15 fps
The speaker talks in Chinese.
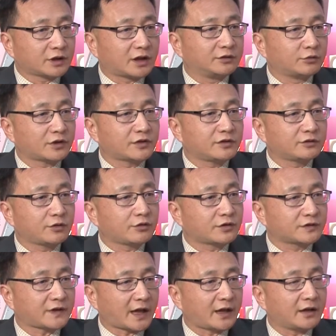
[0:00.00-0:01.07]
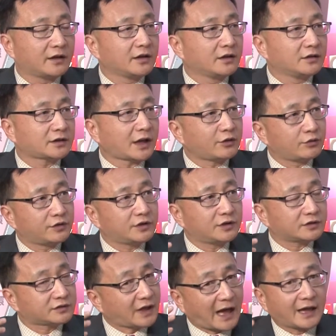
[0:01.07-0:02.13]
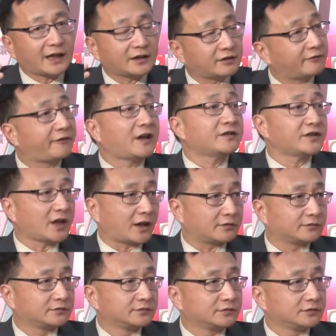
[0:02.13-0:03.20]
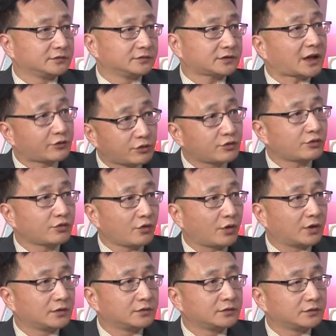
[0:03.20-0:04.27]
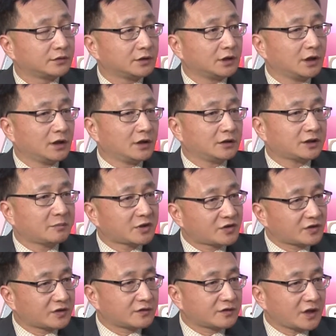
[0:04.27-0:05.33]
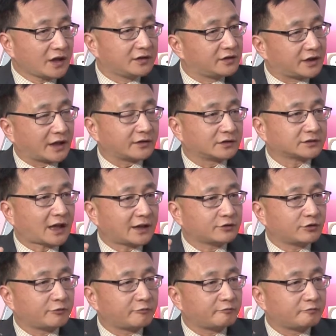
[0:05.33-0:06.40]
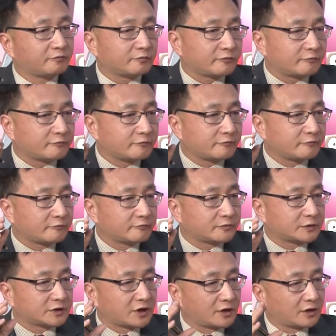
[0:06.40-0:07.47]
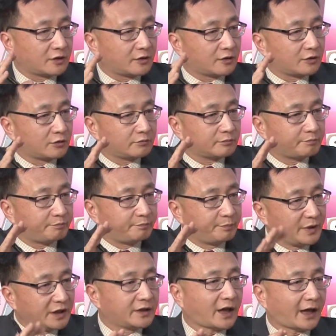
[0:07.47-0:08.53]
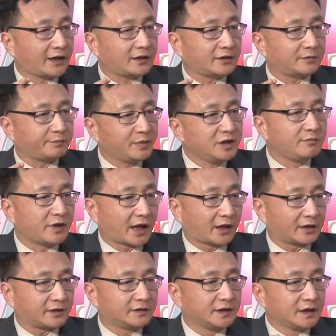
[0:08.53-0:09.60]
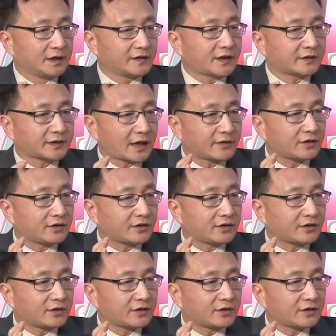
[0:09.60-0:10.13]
的很多事情都是在他有一个大概的方向，他去做。那么这一点呢，他就这个避开了、避免了，像在